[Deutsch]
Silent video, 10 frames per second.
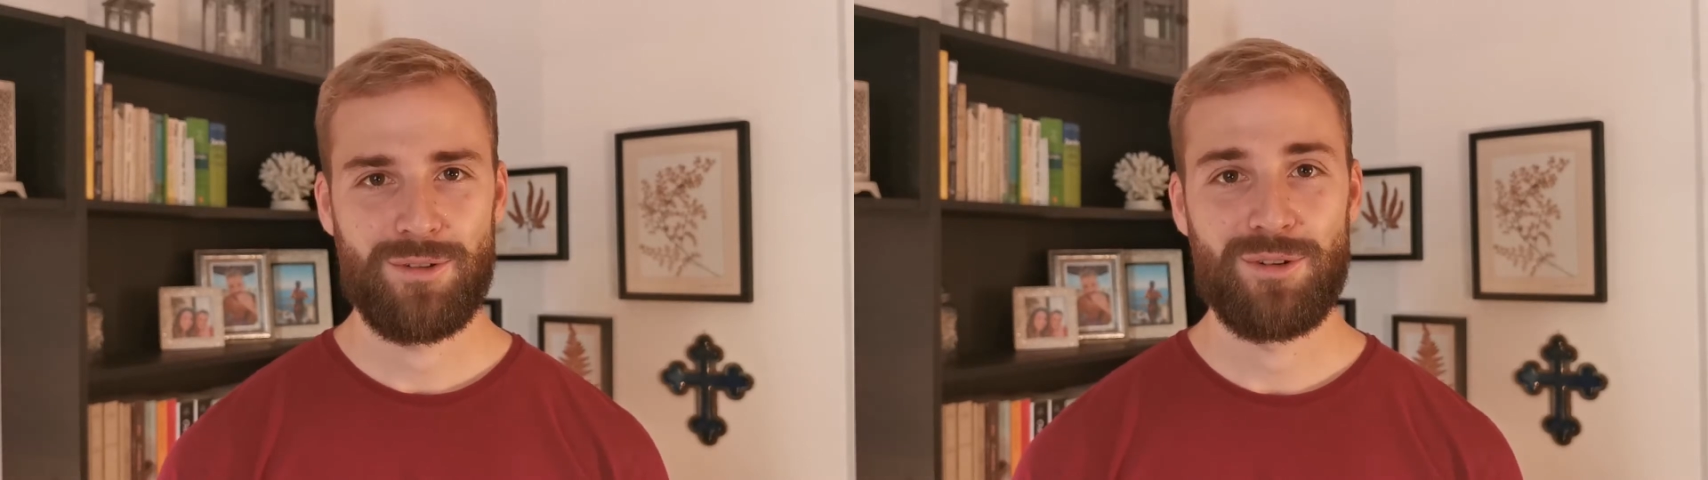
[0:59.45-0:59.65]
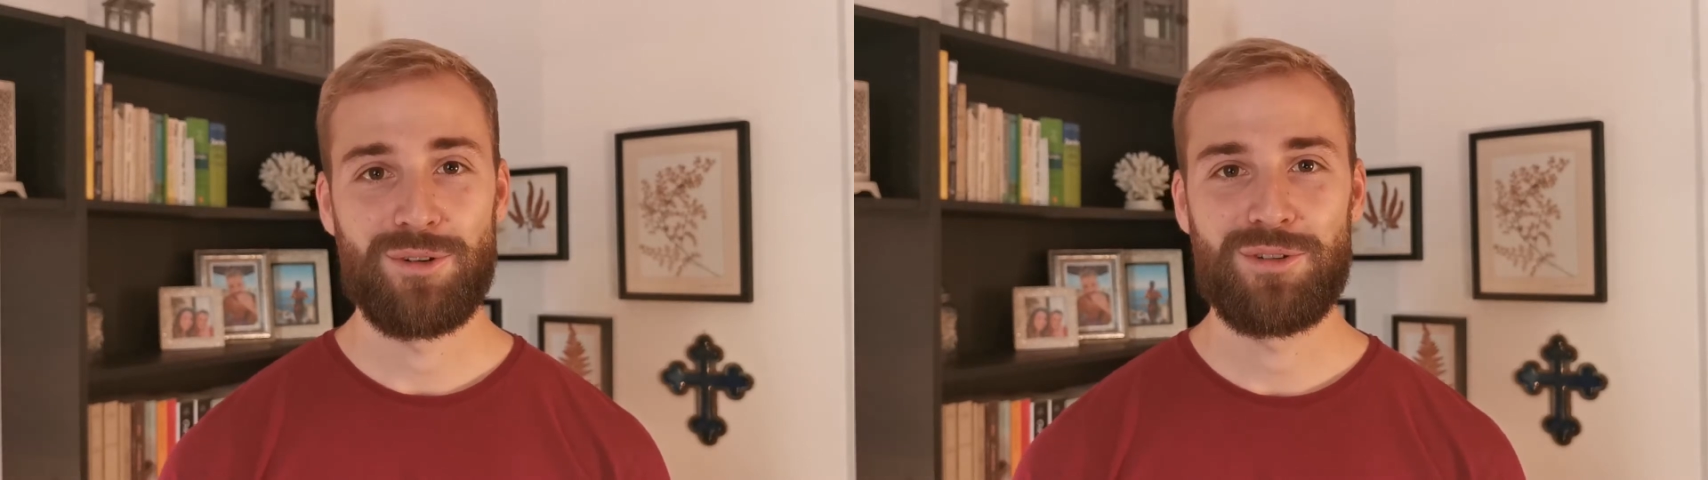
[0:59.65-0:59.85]

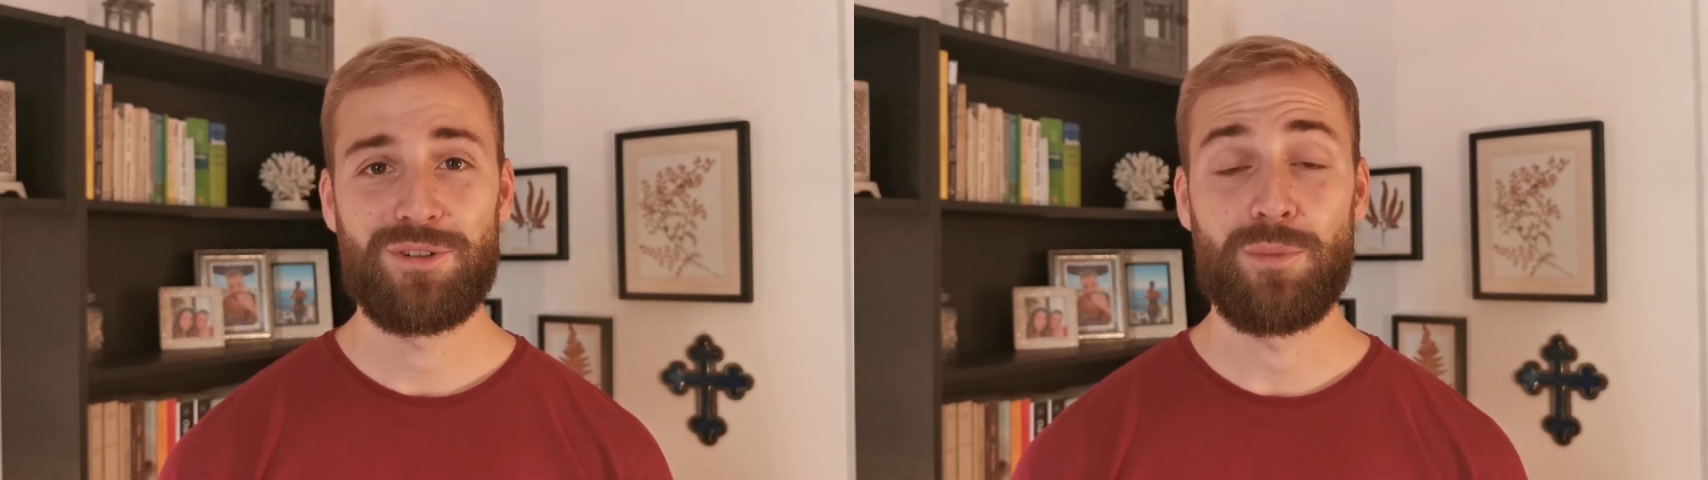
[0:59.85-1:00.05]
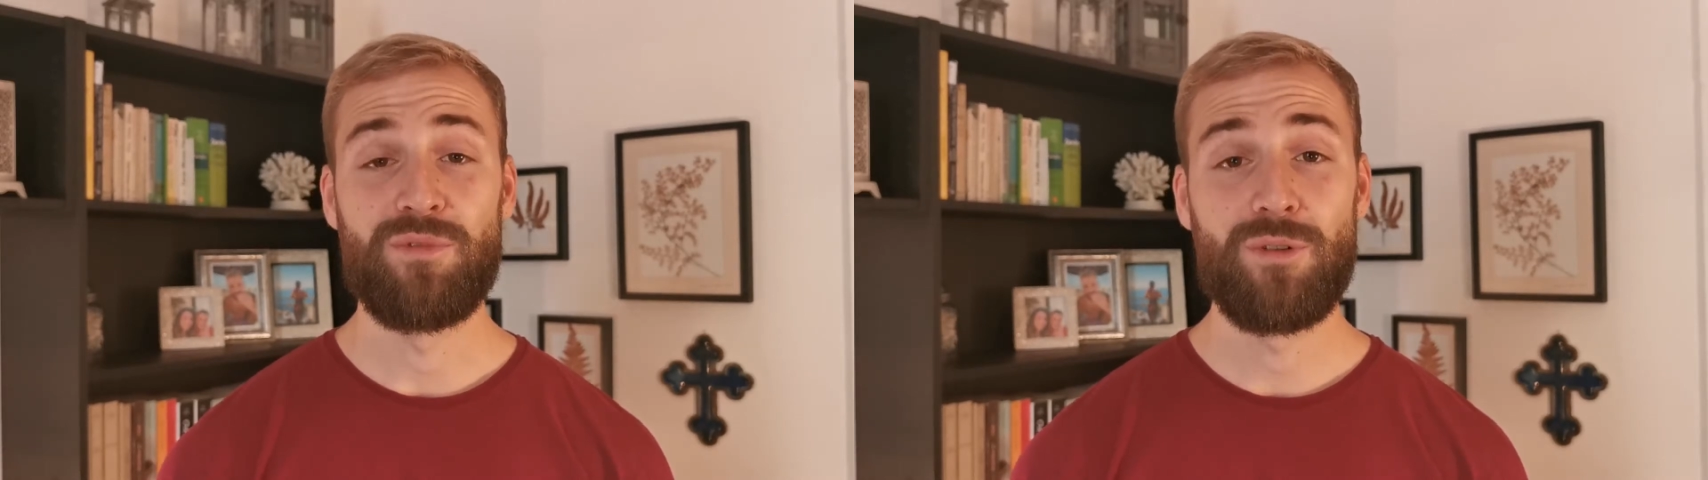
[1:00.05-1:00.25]

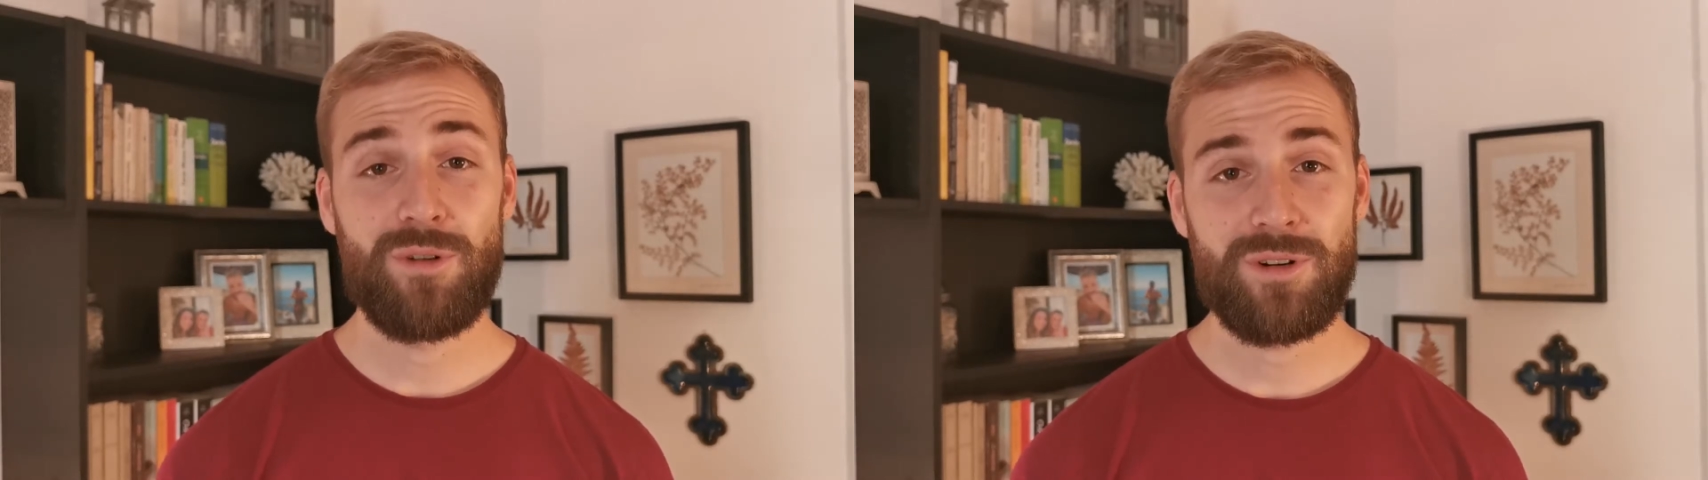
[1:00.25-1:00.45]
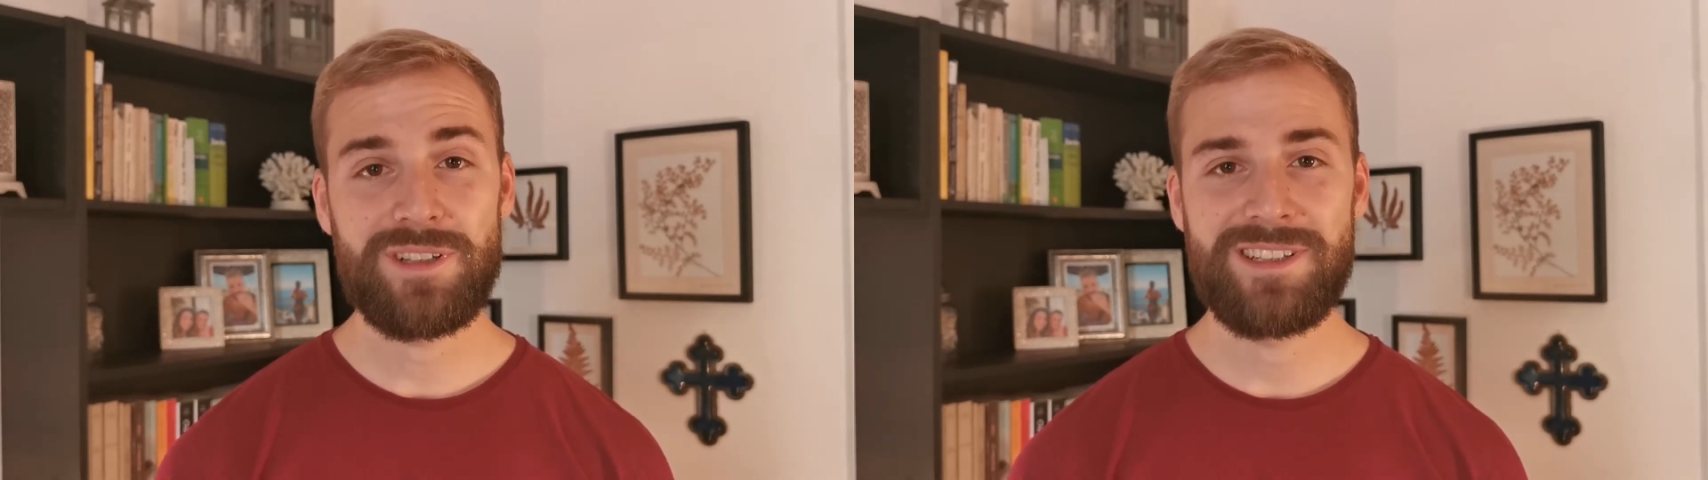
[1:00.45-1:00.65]
Und
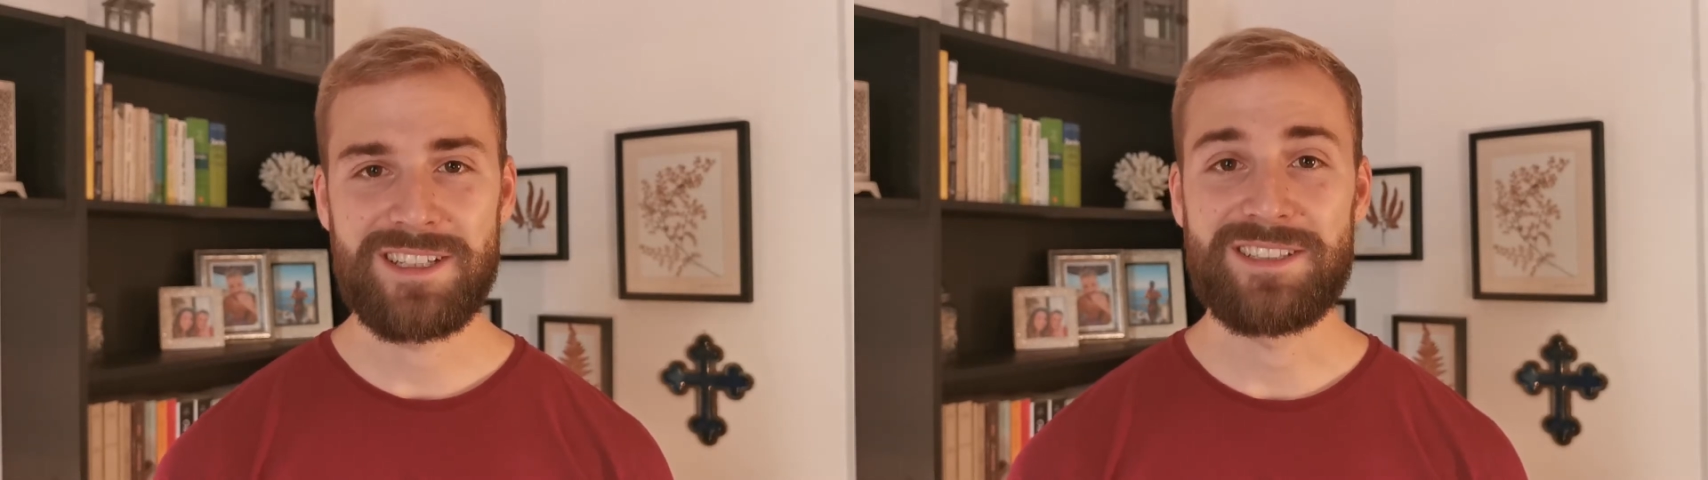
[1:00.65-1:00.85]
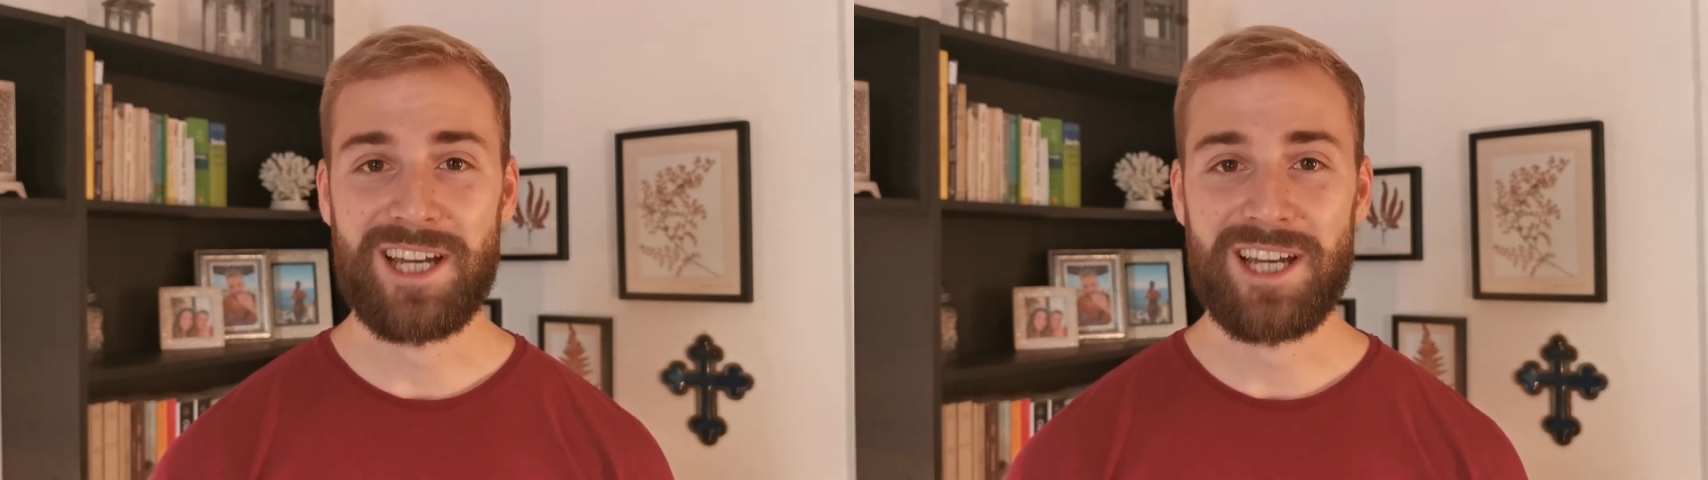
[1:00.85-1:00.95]
obwohl diese